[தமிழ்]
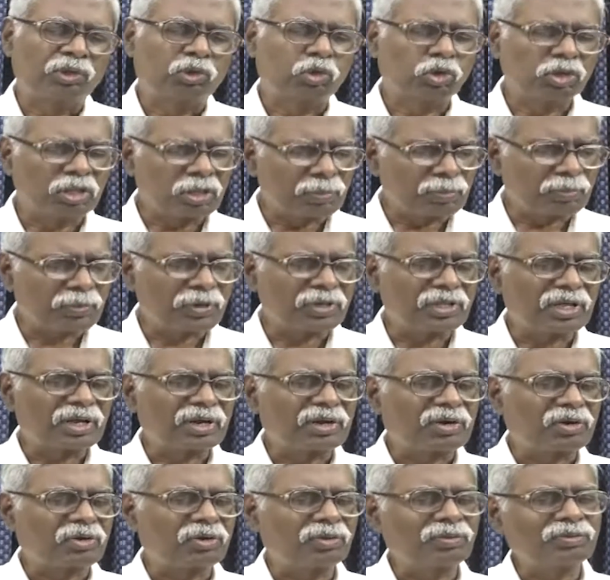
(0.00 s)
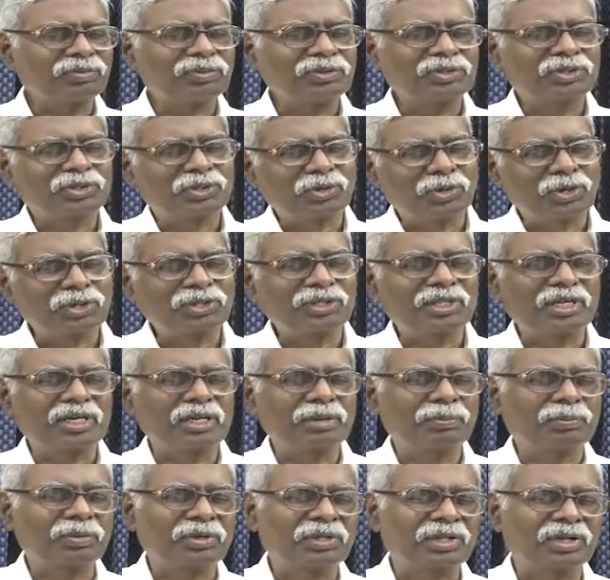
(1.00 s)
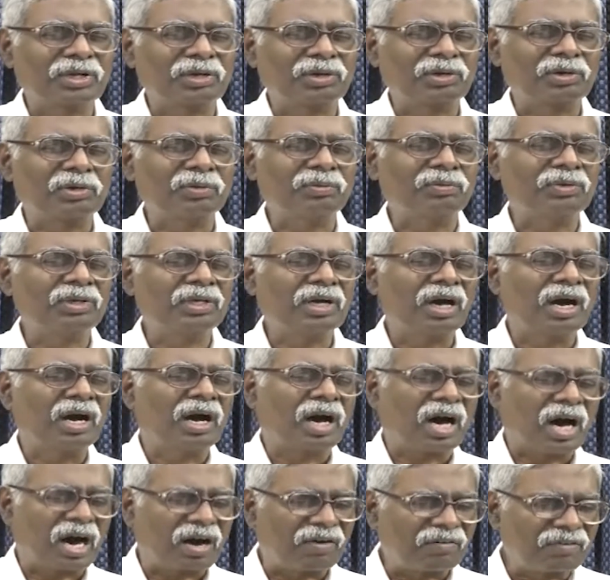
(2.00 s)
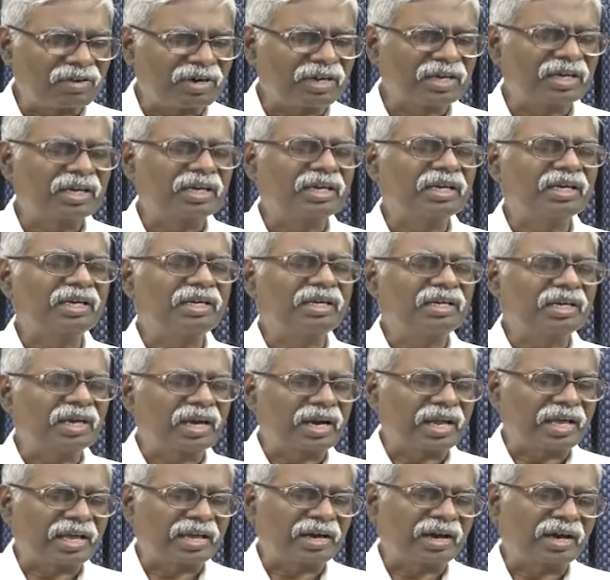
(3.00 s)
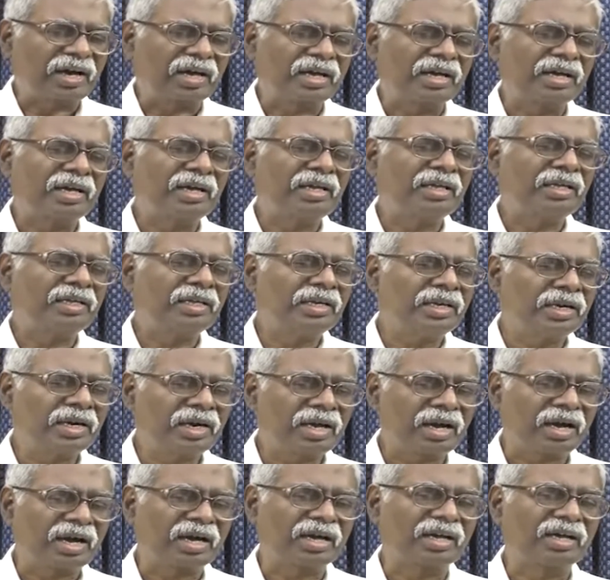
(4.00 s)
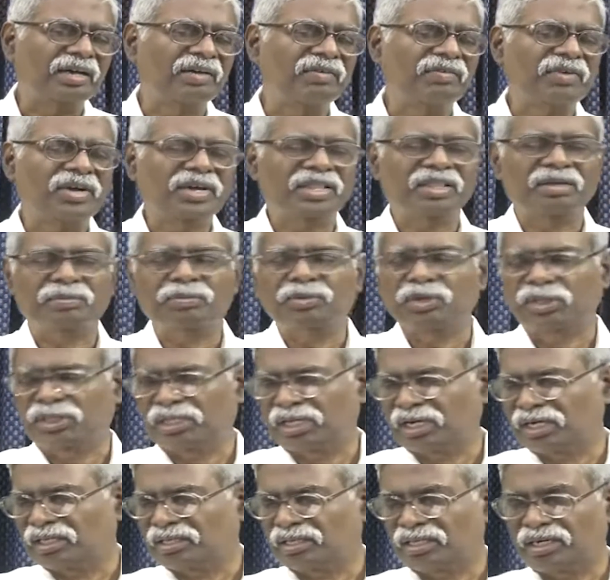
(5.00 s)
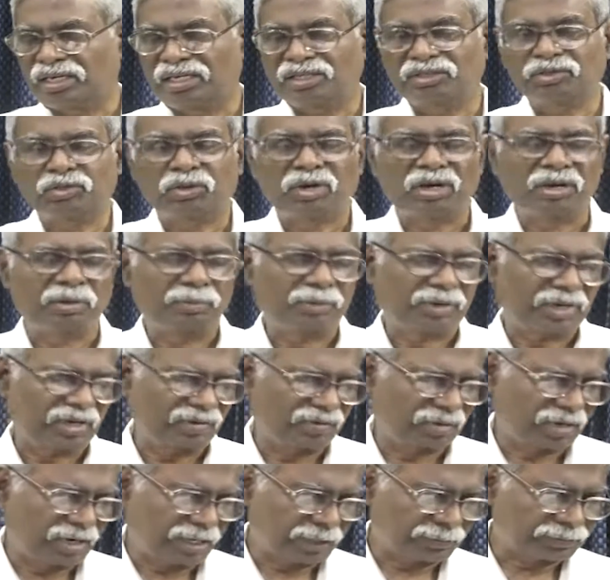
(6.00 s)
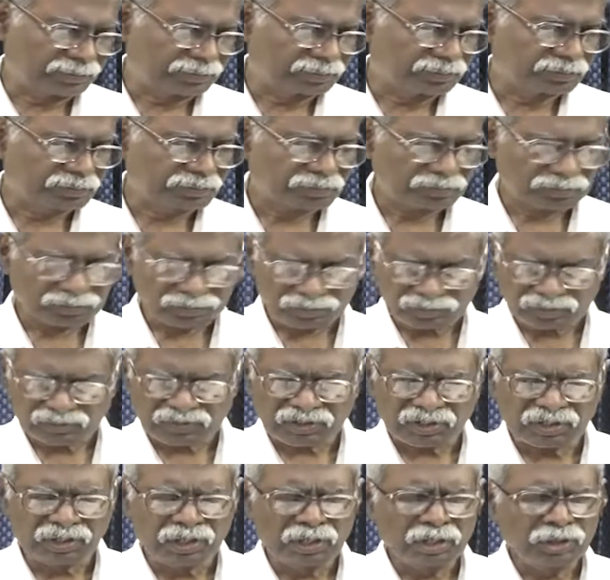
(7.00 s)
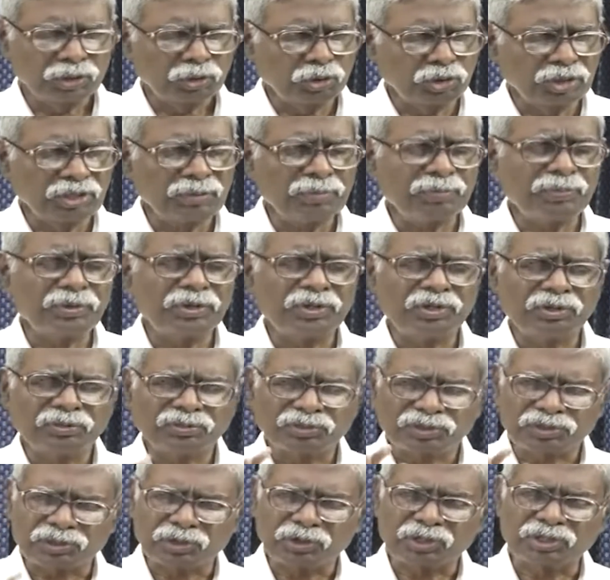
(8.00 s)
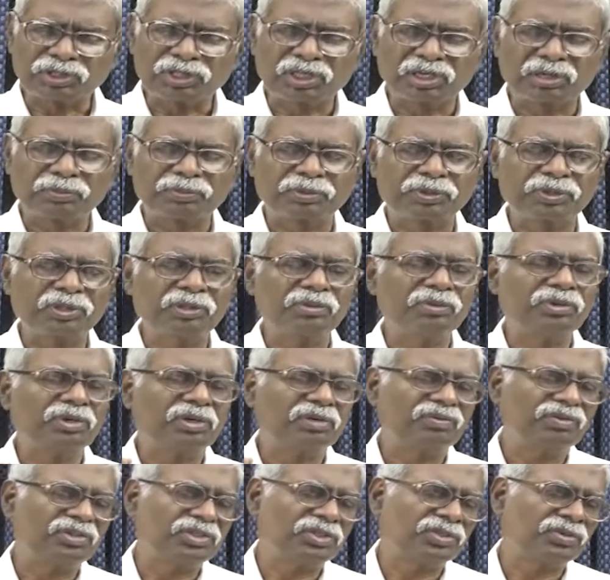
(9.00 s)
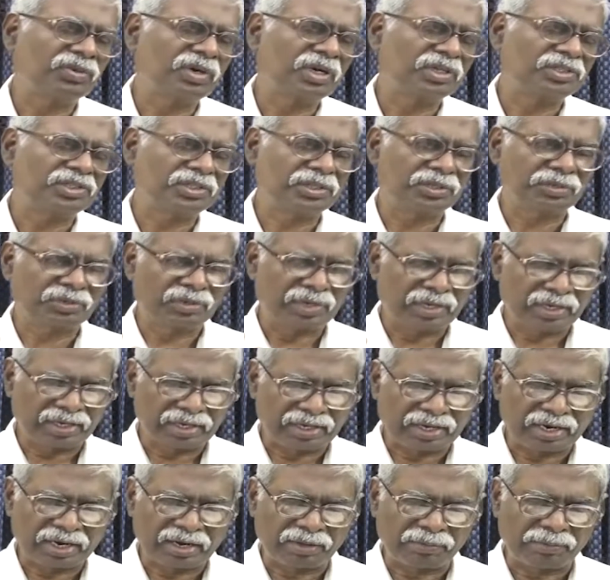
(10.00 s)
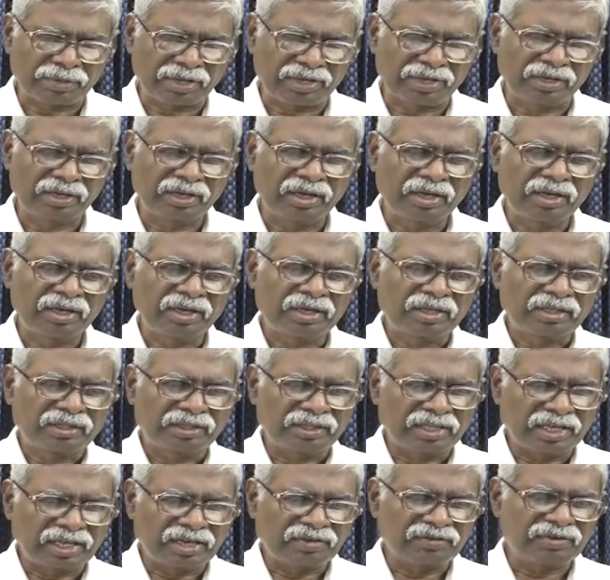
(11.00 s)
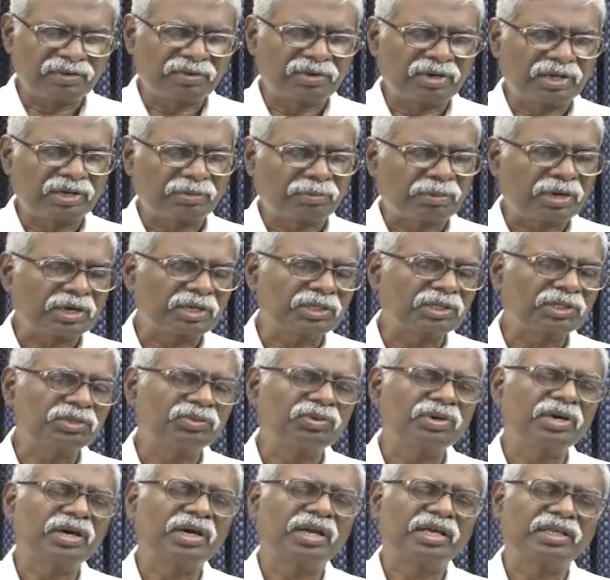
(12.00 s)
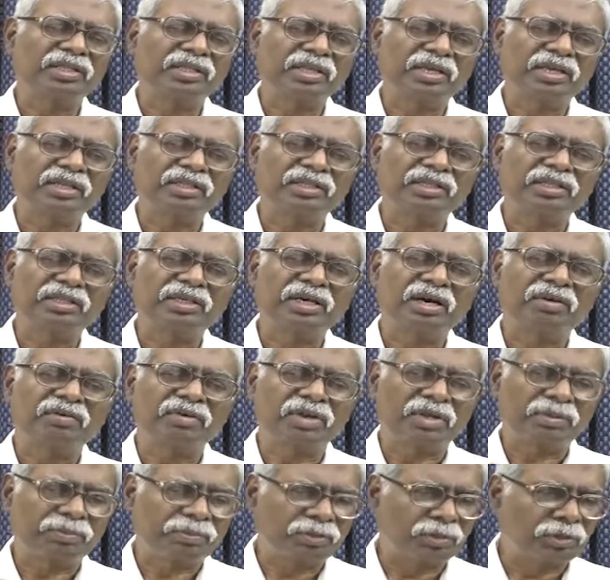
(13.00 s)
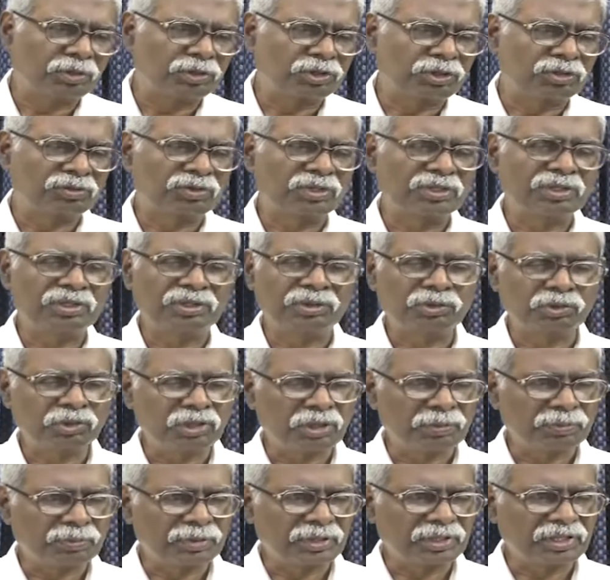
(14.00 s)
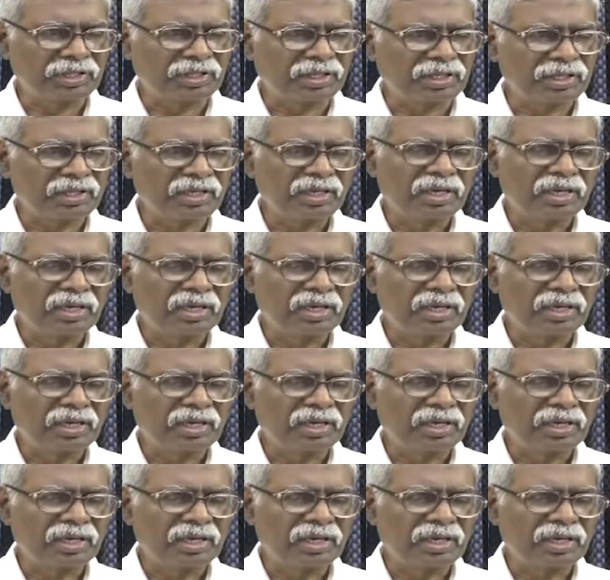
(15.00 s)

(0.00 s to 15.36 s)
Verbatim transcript: துதிப்பதற்கும் ஸ்தோத்தரிப்பதற்கும் அவருக்கு இணையாக ஈடாக வேத புத்தகத்திலே சொல்லப்படவில்லை துதிப்பதும் ஸ்தோத்தரிப்பதும் ஒரு விசுவாசியினுடைய கடமை தேவனுடைய மகத்துவங்களை நினைத்து அவரை போற்றுவது துதிப்பது